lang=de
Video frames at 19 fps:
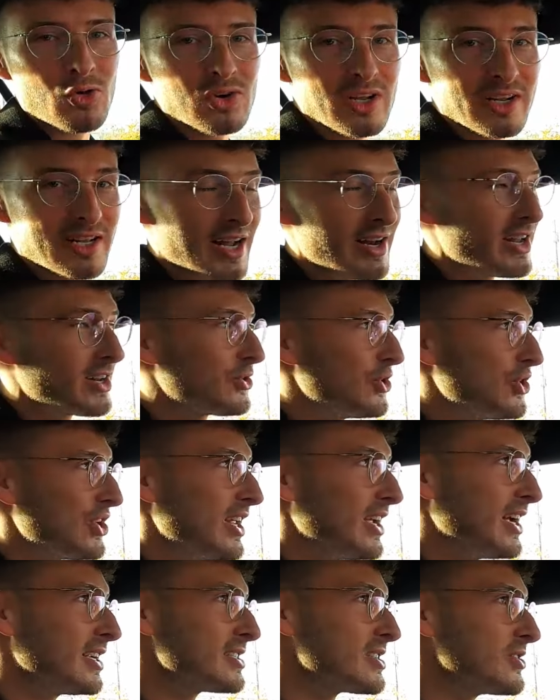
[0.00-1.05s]
oder dann natürlich
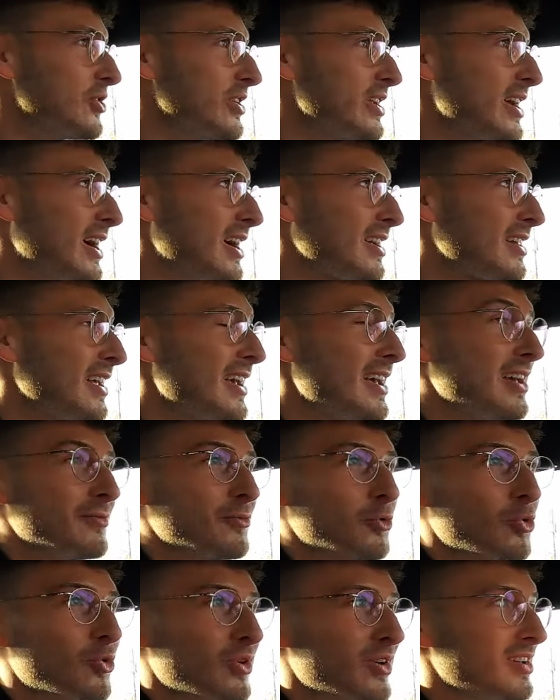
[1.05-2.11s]
den ganz neuen R8,
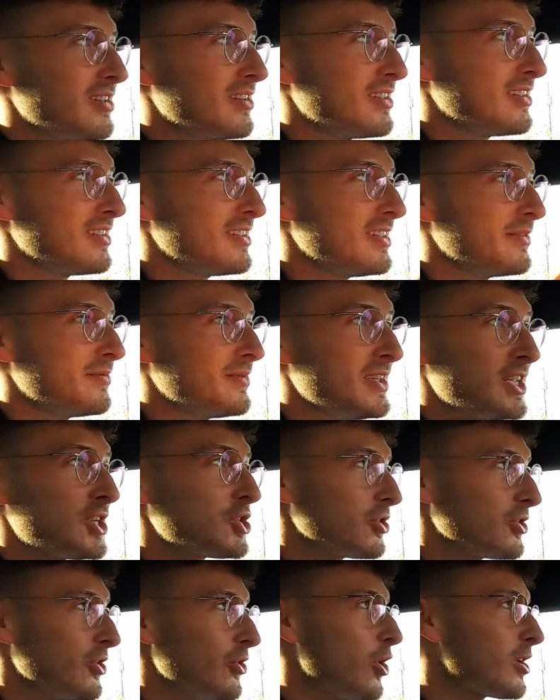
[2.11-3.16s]
wo ich
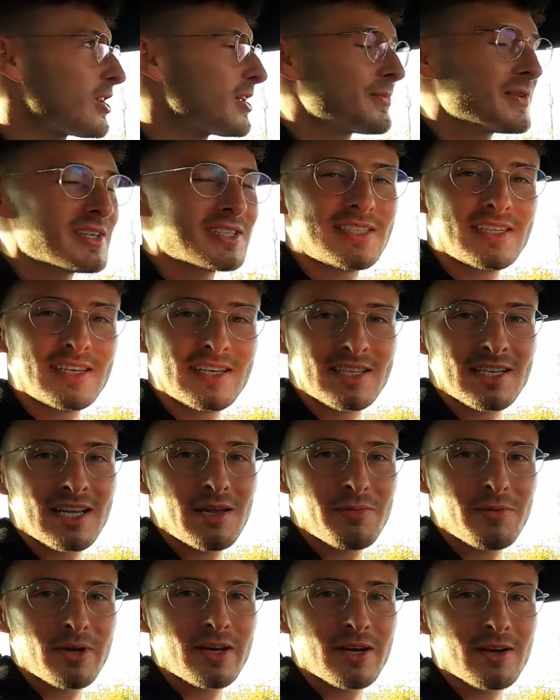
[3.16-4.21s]
schon gehört habe, dass die
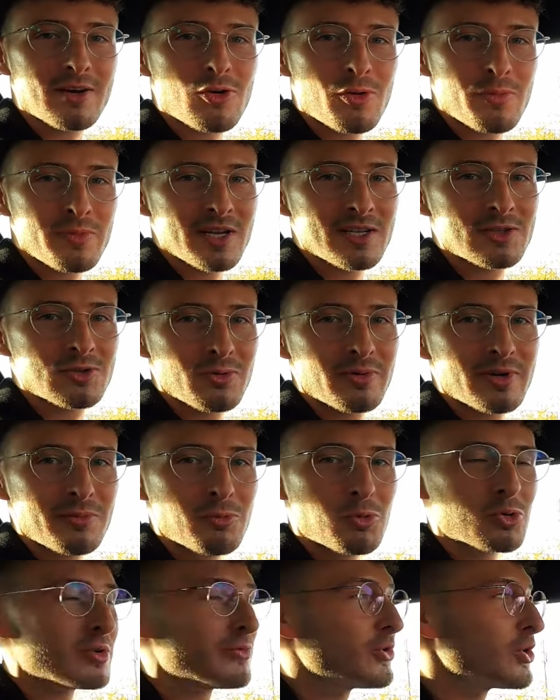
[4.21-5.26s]
Getriebekombination mit
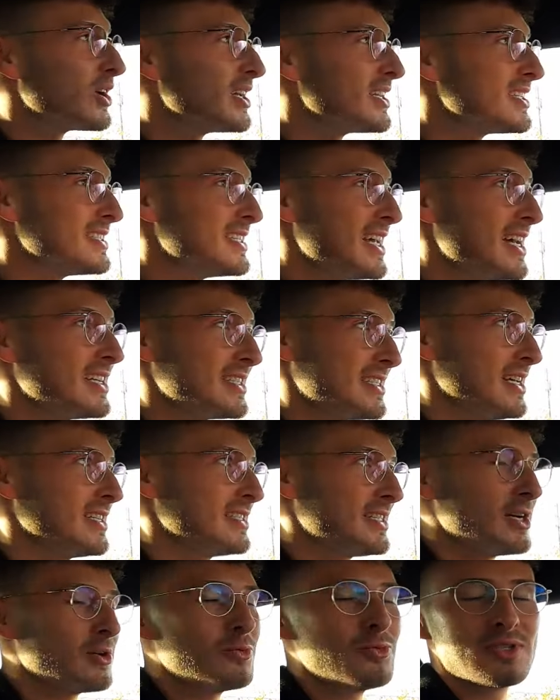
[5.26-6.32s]
dem Motor wirklich sehr,
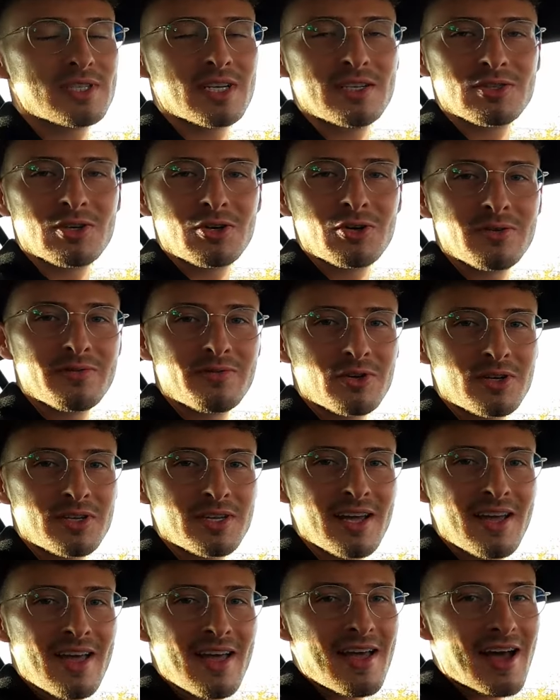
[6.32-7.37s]
sehr, sehr gut sein soll und
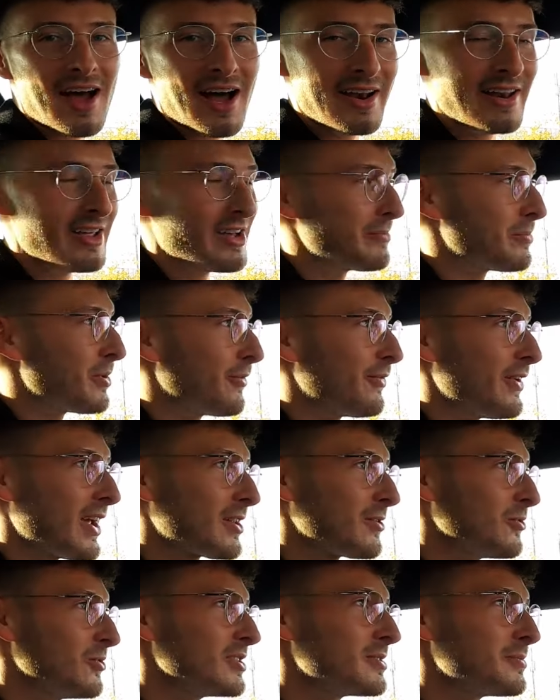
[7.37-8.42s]
wirklich annähernd
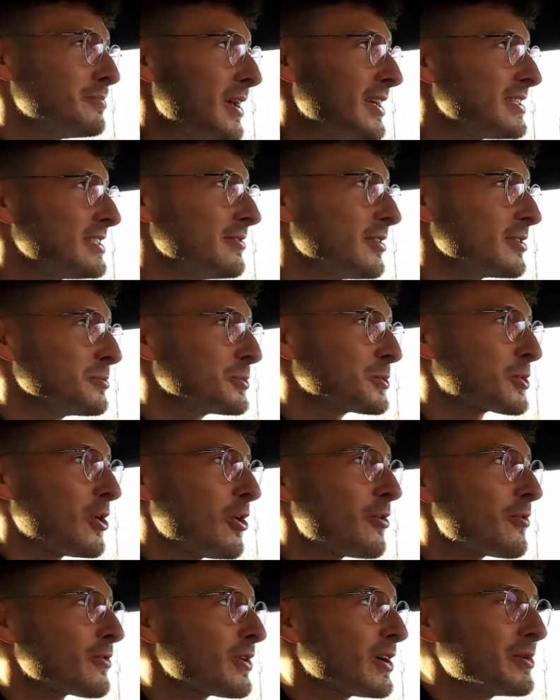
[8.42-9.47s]
perfekt und das Beste, was man so
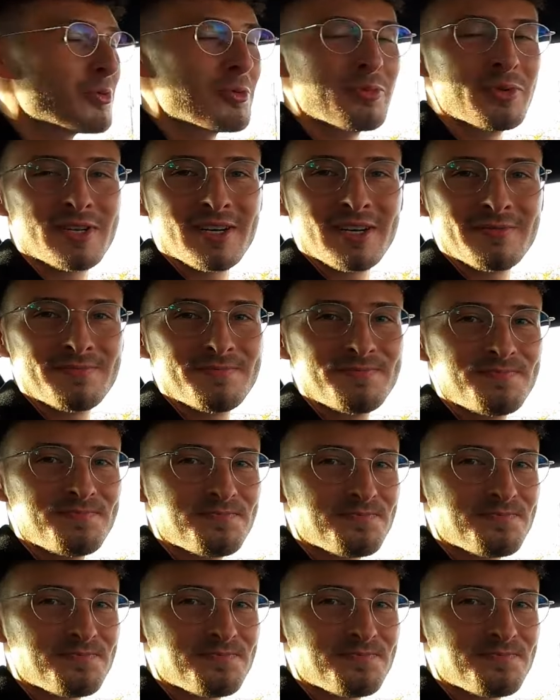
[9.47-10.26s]
kaufen kann momentan.